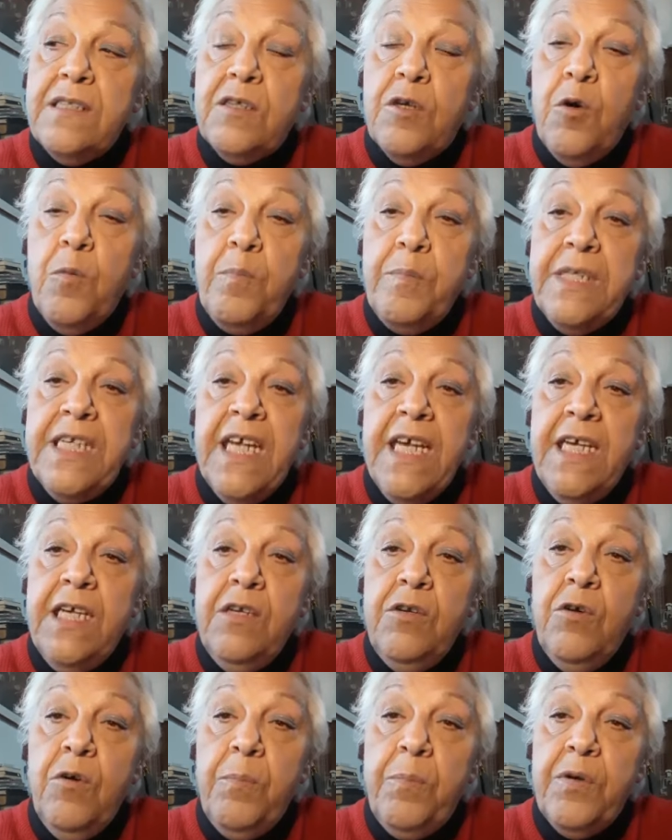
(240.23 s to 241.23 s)

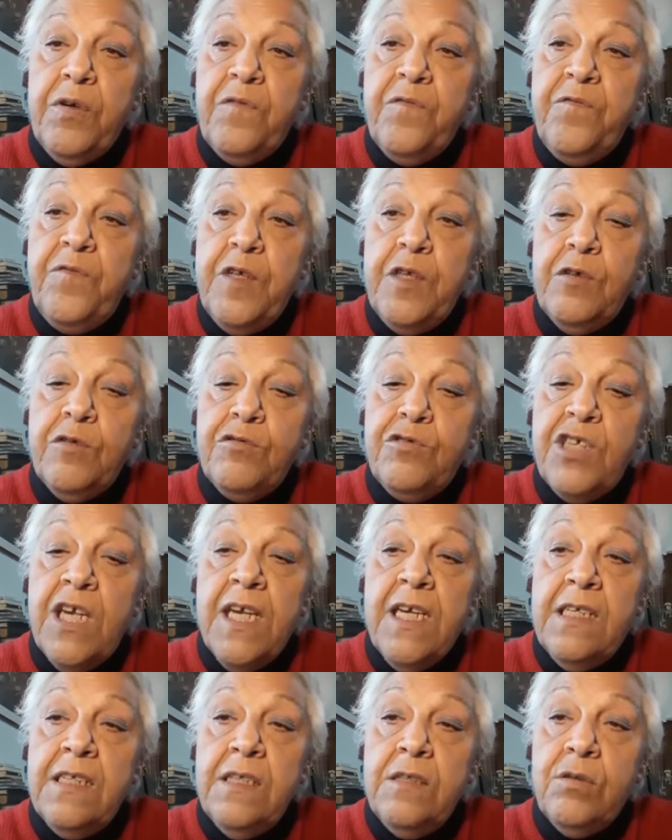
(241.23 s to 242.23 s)
Comneno,
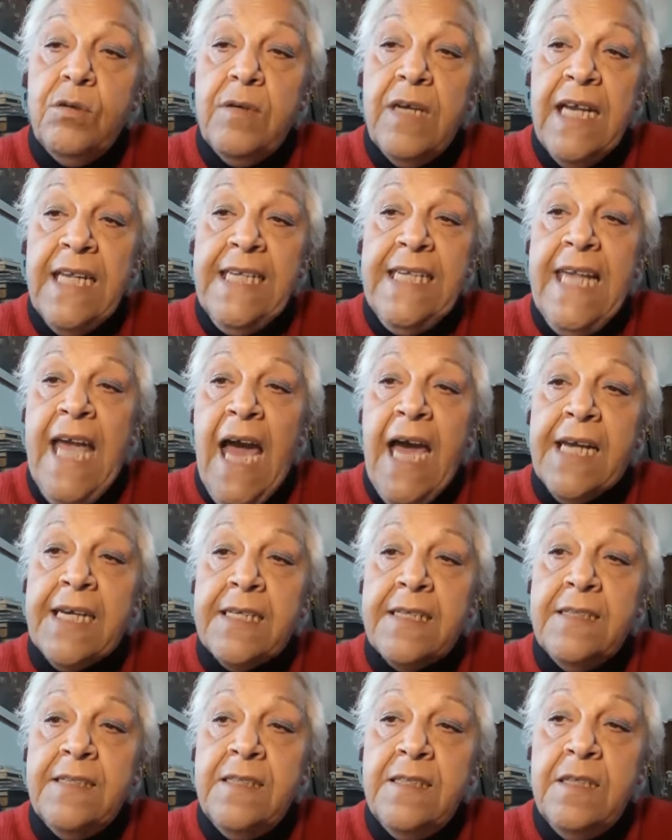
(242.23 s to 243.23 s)
Porfirogenito,
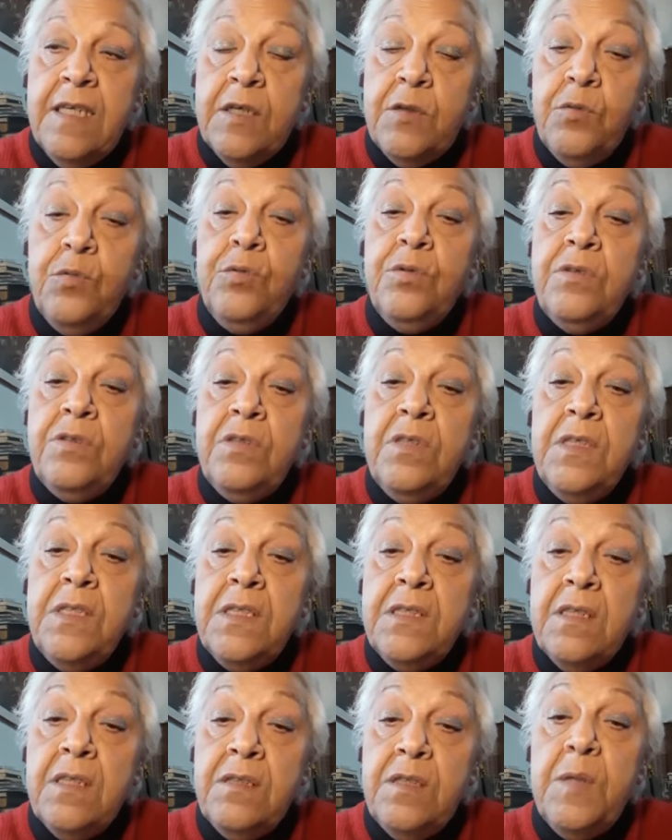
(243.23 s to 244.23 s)
Gagliardi, De
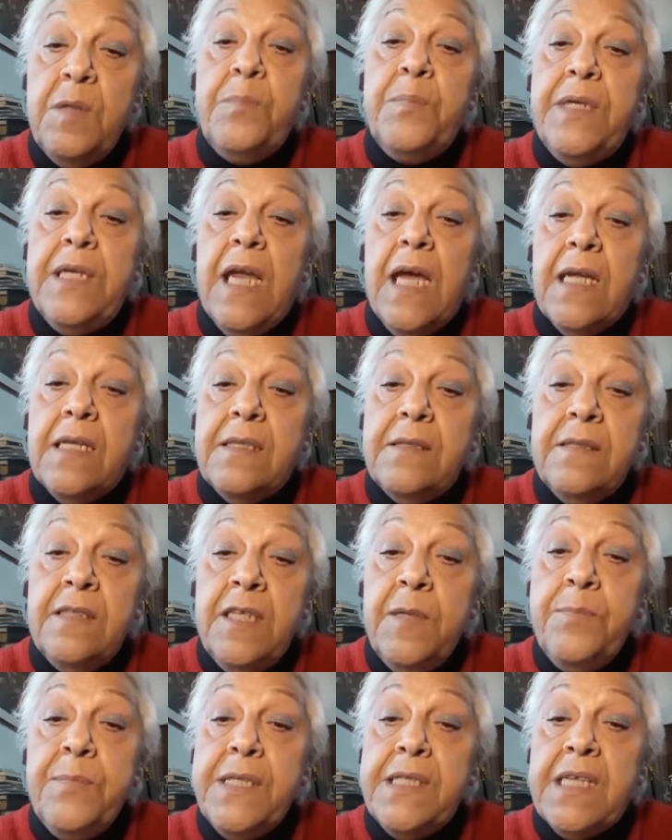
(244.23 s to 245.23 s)
Curtis di, Bina,
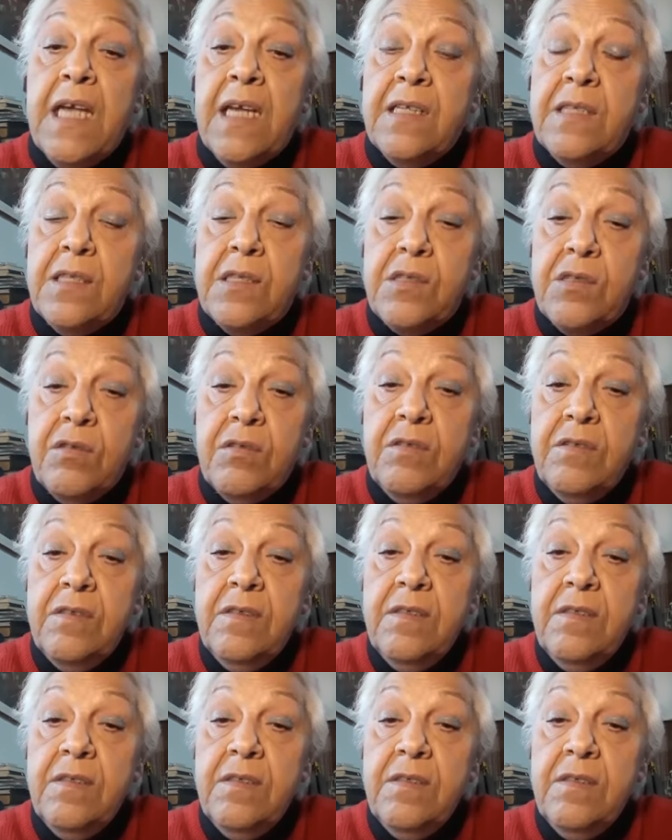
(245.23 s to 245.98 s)
di Bisanzio.